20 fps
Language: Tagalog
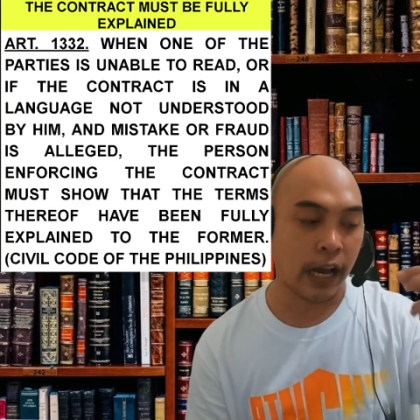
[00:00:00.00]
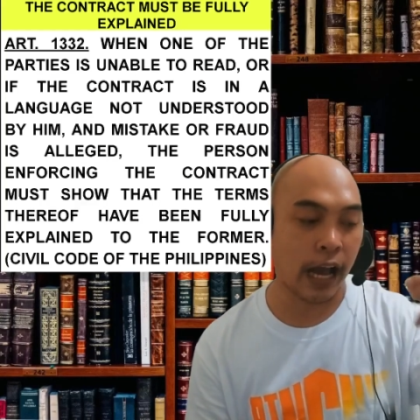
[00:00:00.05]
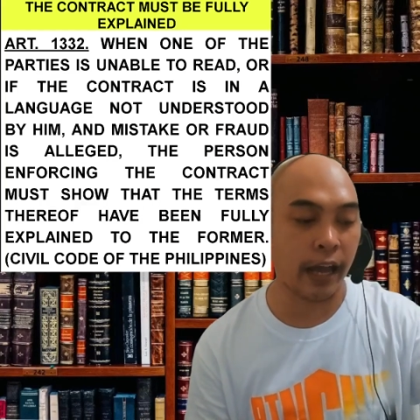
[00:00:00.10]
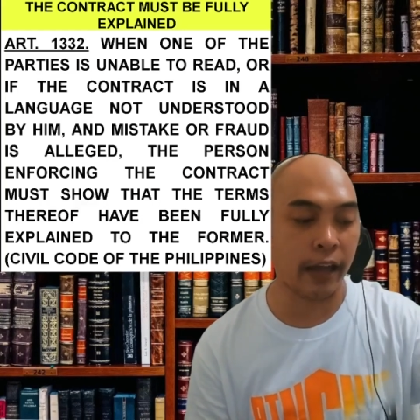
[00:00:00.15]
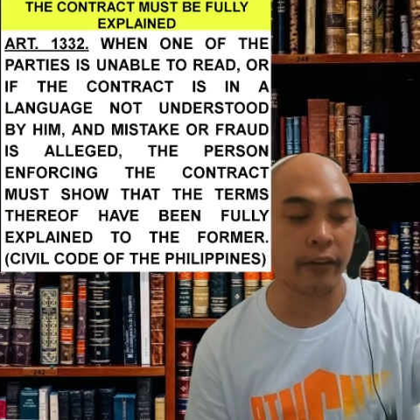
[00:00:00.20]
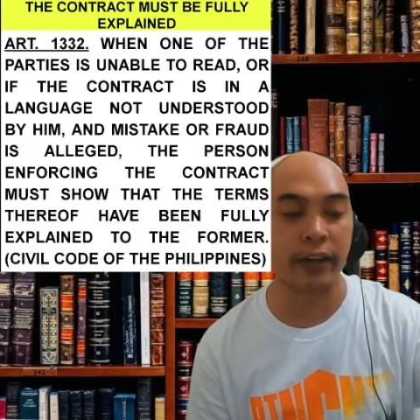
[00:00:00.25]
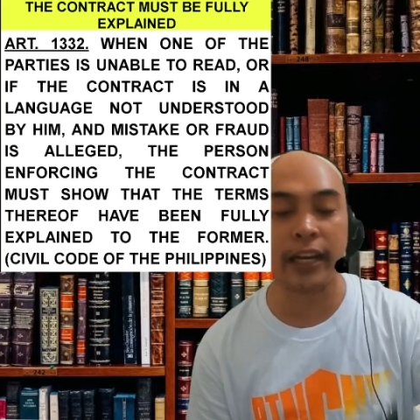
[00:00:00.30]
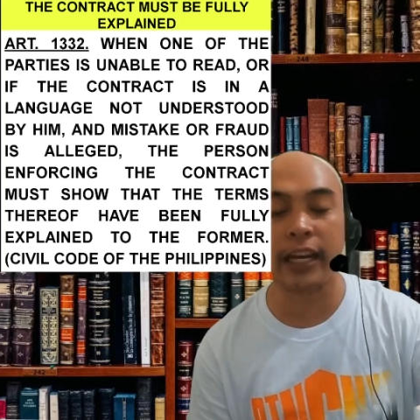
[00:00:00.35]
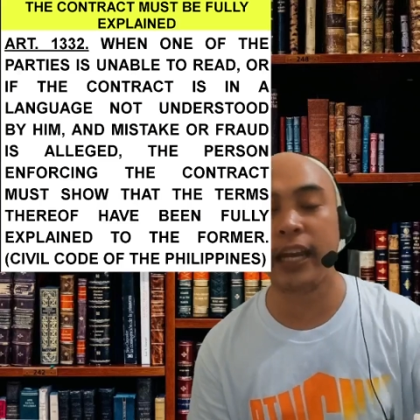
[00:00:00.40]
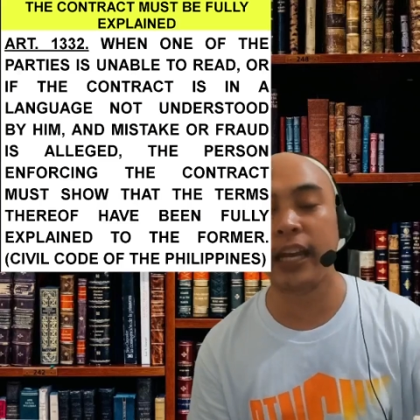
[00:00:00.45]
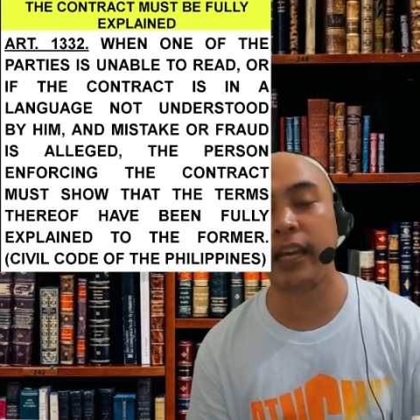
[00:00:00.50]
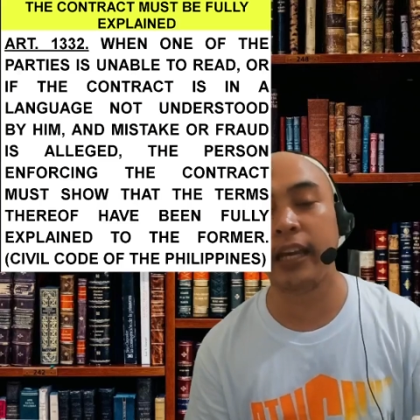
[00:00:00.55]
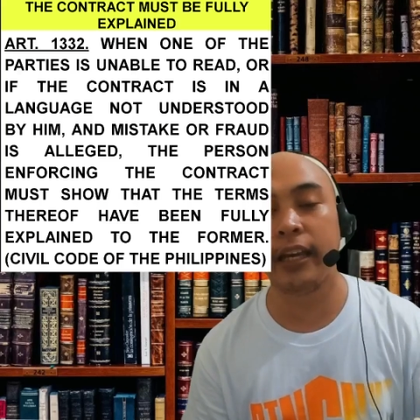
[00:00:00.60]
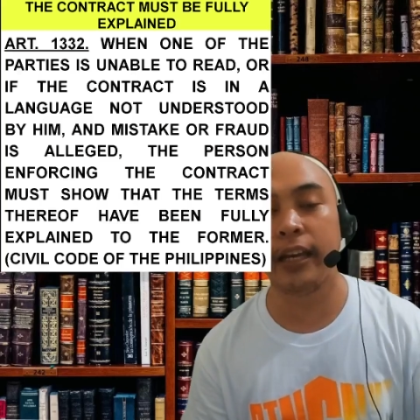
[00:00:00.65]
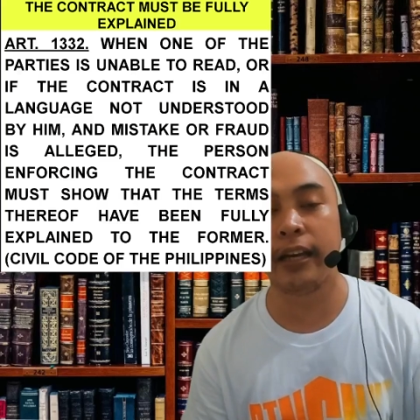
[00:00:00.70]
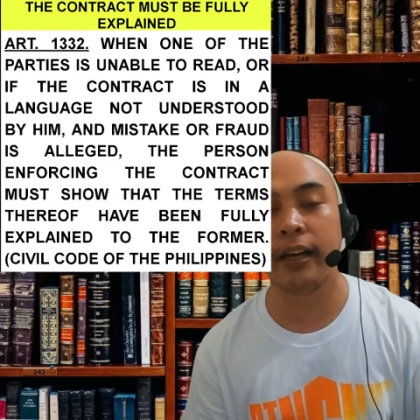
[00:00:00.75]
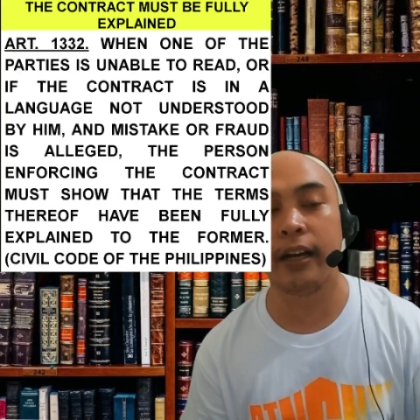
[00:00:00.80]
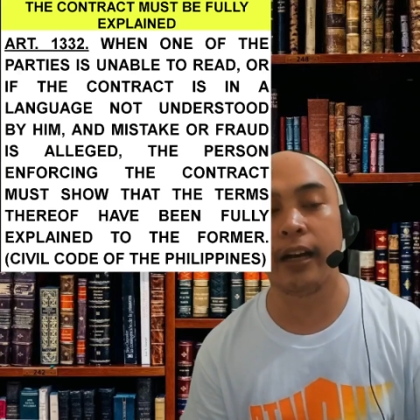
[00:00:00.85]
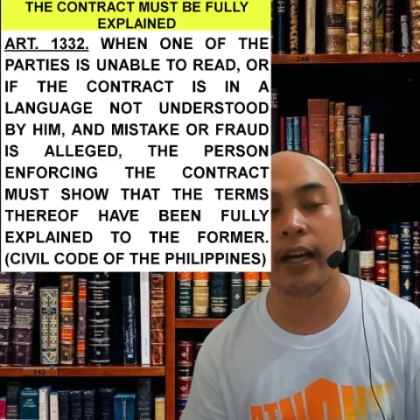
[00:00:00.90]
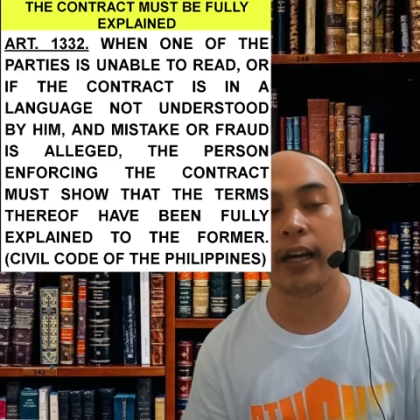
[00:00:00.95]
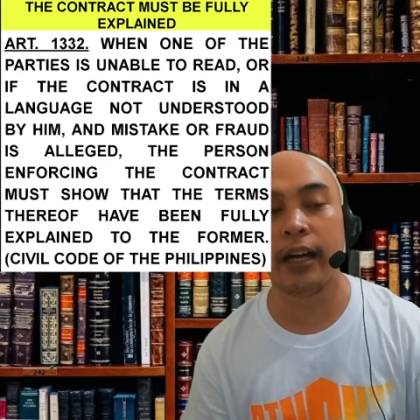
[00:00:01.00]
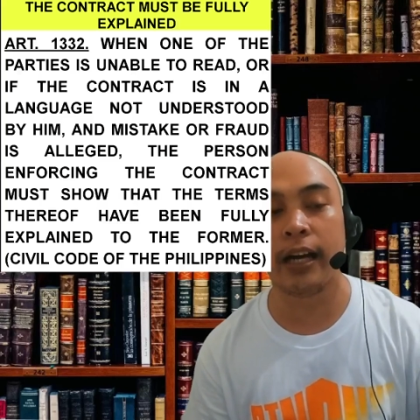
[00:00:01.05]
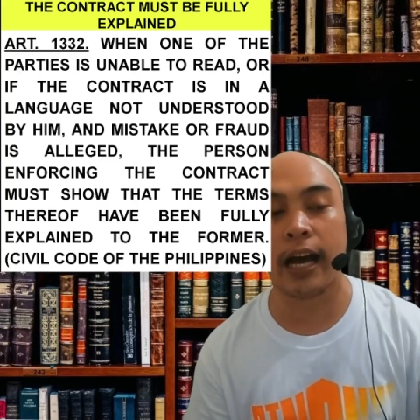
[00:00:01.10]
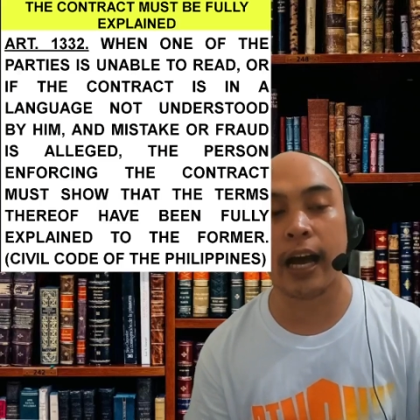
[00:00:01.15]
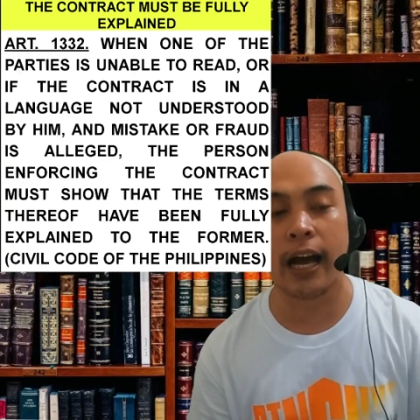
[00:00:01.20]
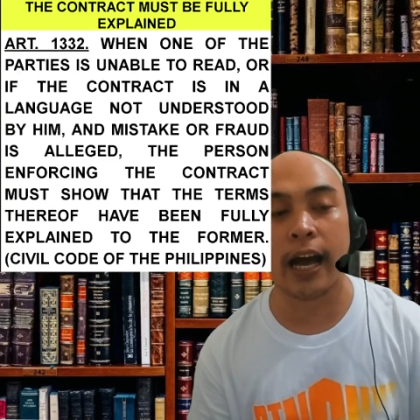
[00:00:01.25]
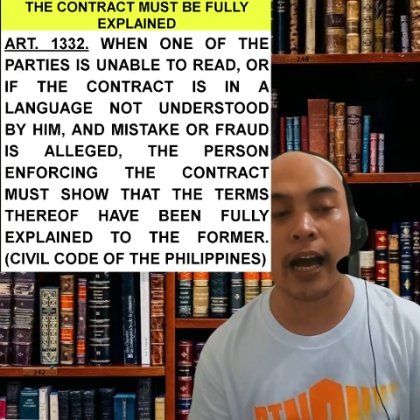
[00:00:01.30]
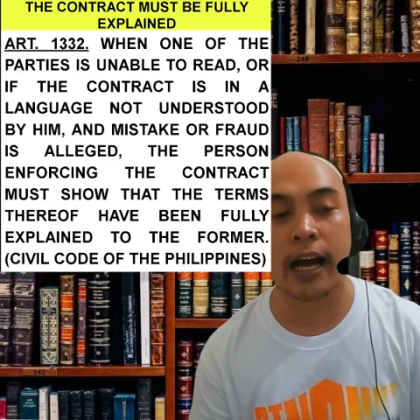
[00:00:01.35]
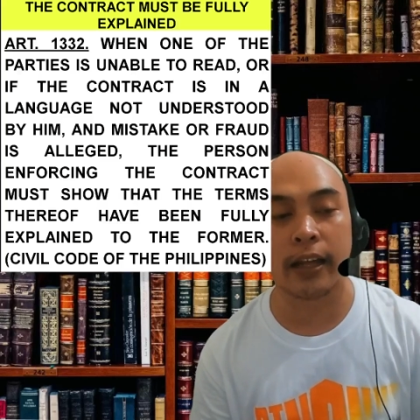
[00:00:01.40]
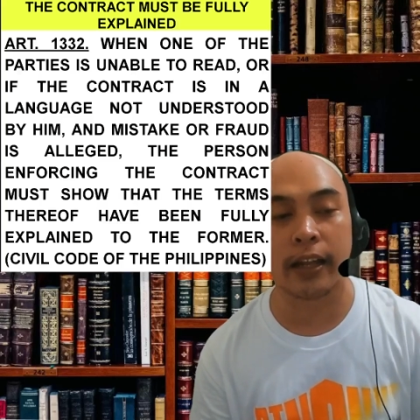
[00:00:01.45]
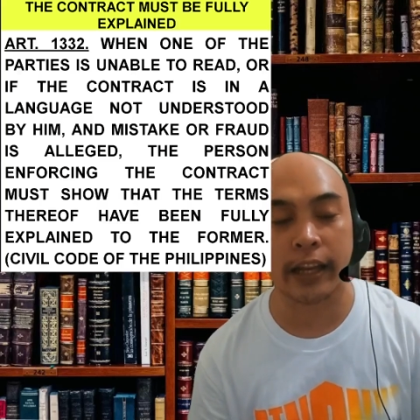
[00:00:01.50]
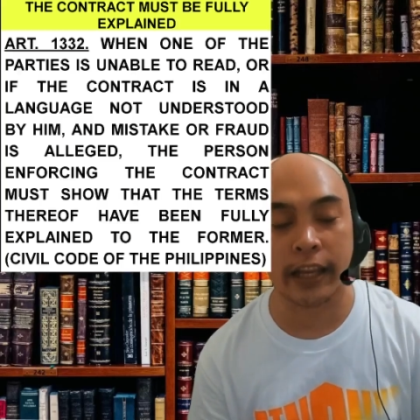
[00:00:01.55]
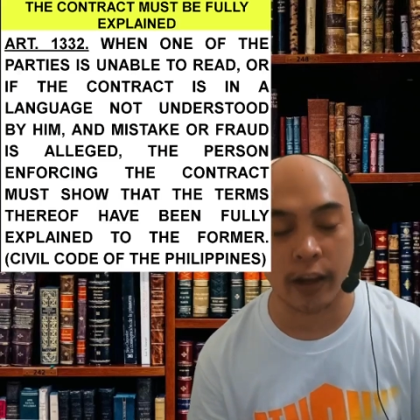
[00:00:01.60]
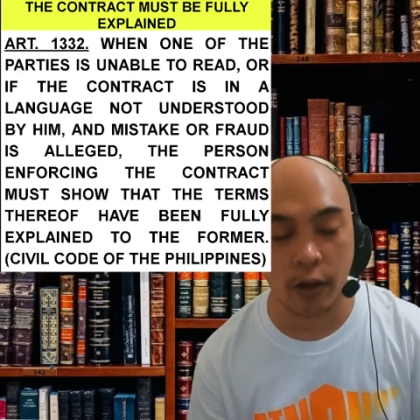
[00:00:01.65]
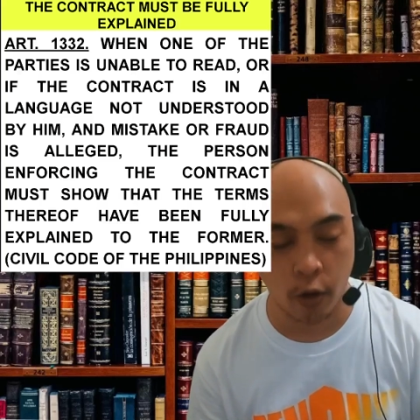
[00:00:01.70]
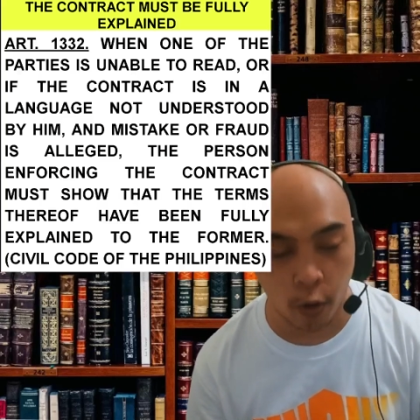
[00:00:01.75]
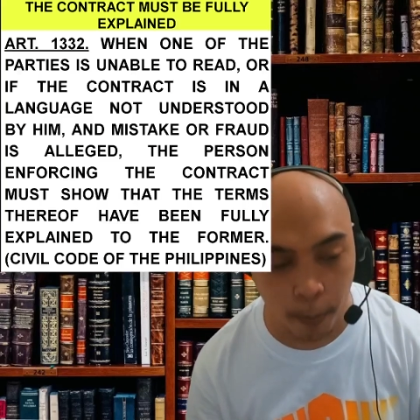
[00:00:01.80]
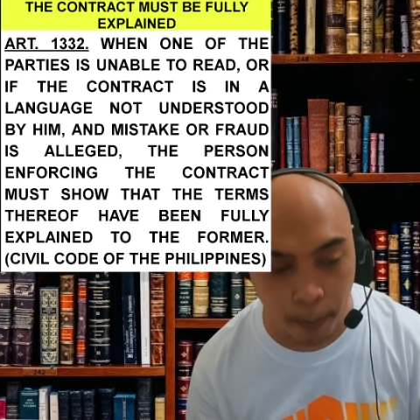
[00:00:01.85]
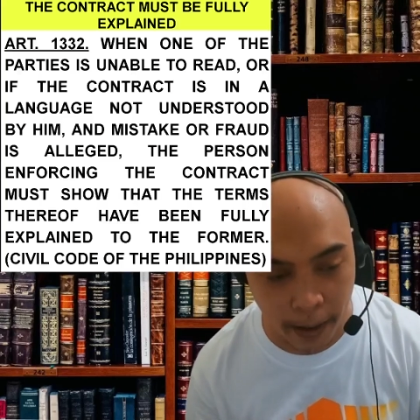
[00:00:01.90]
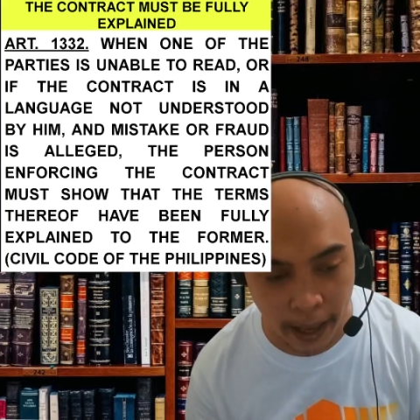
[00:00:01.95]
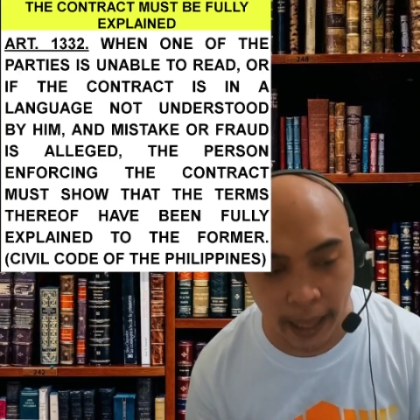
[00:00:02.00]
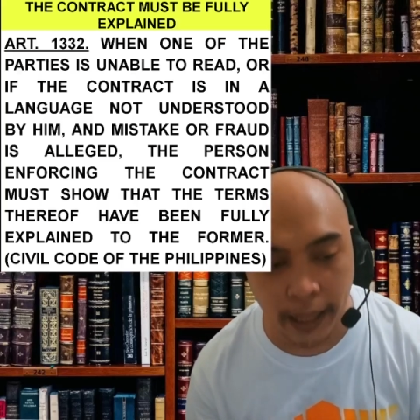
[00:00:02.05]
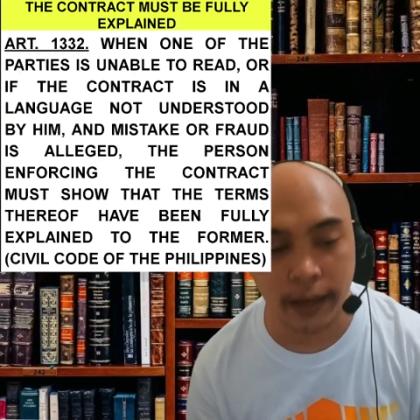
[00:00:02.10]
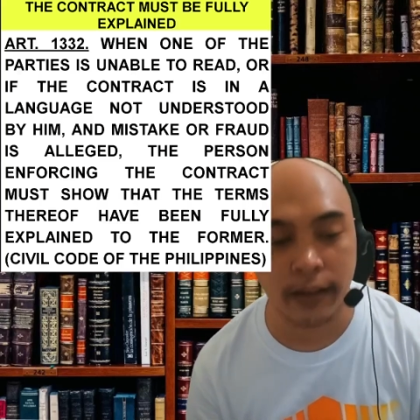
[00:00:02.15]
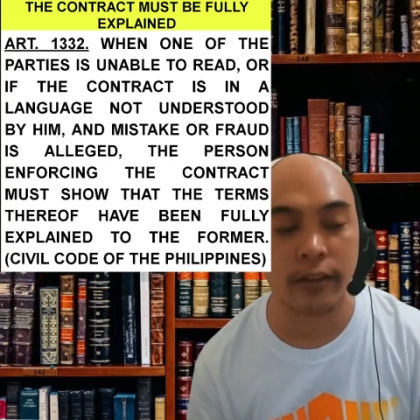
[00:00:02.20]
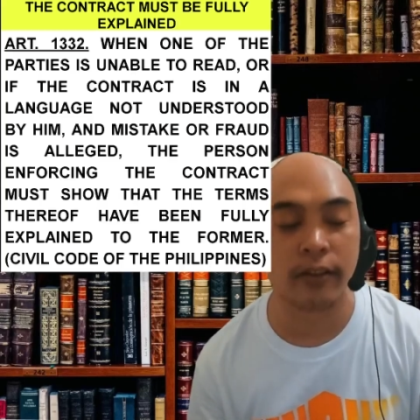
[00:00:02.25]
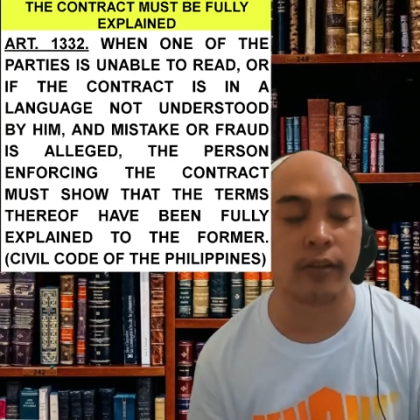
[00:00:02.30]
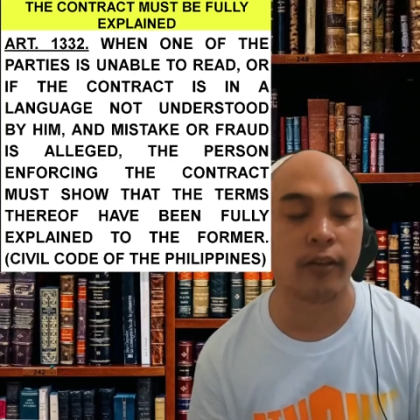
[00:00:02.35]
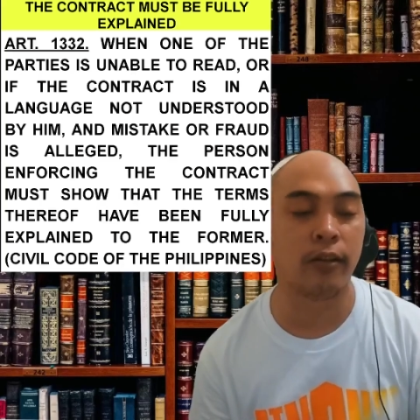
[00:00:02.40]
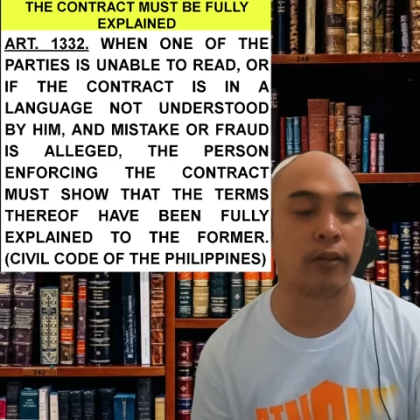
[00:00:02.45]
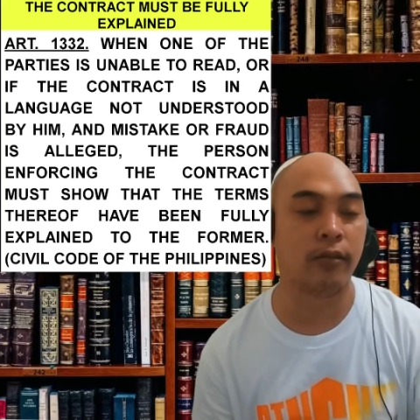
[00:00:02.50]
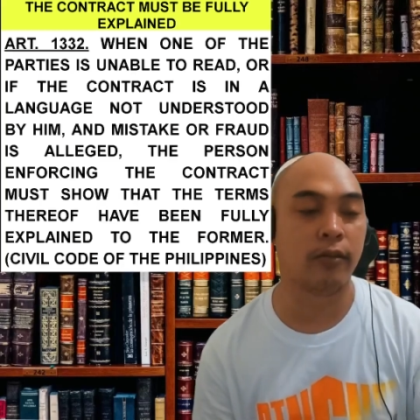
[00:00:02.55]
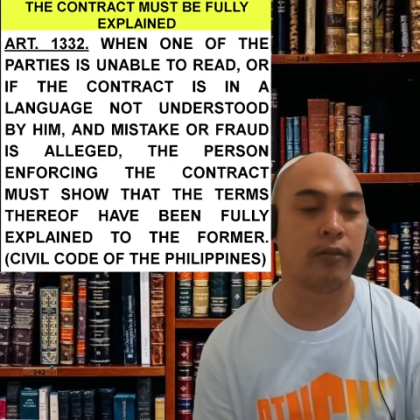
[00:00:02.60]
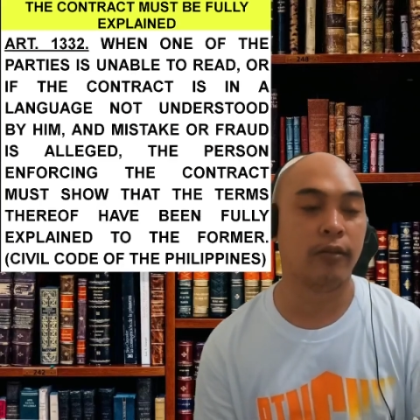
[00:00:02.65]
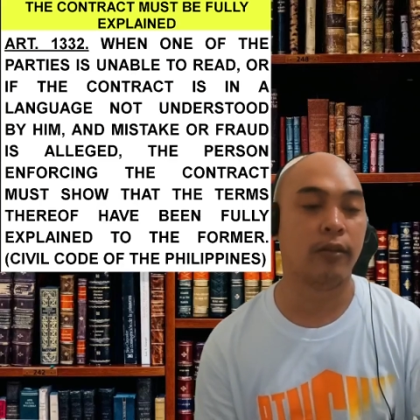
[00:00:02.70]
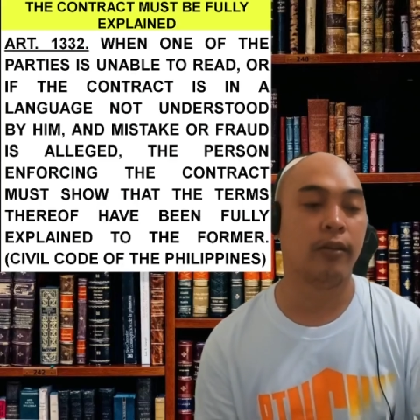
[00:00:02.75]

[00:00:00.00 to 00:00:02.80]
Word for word: I really recommend, no?